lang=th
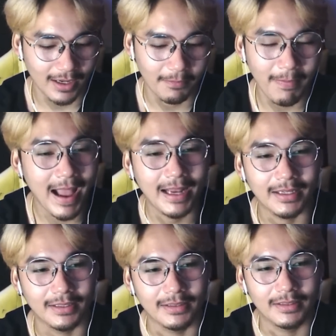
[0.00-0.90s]
บ้าน
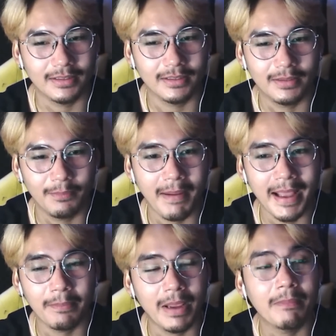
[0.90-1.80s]
บ้า
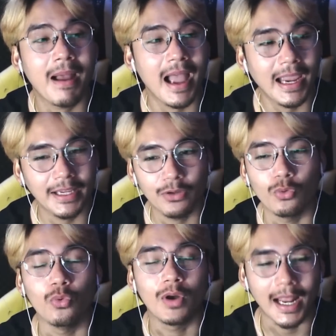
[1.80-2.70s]
นใบไม้อ
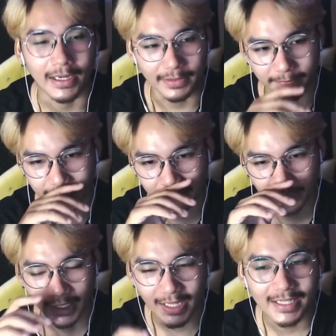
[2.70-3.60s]
ยู่กัน
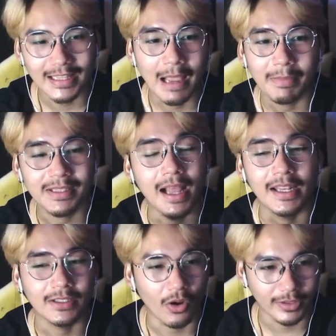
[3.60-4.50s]
เล่นตามภาษาเด็
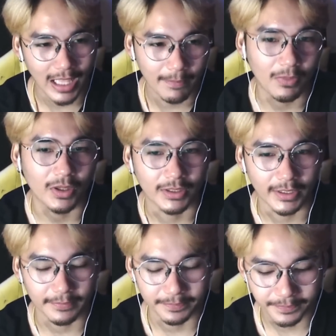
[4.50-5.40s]
กน้อยตามปกติ
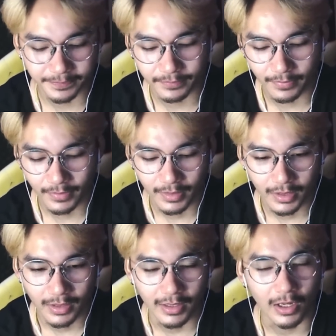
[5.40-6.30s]

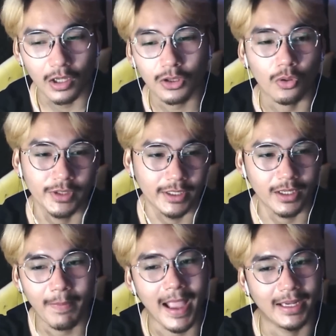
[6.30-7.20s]
แล้วก็ตกเย็น
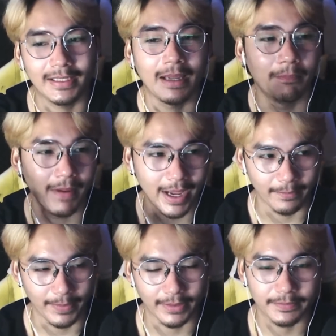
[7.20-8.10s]
ก็พากันกลับบ้านไป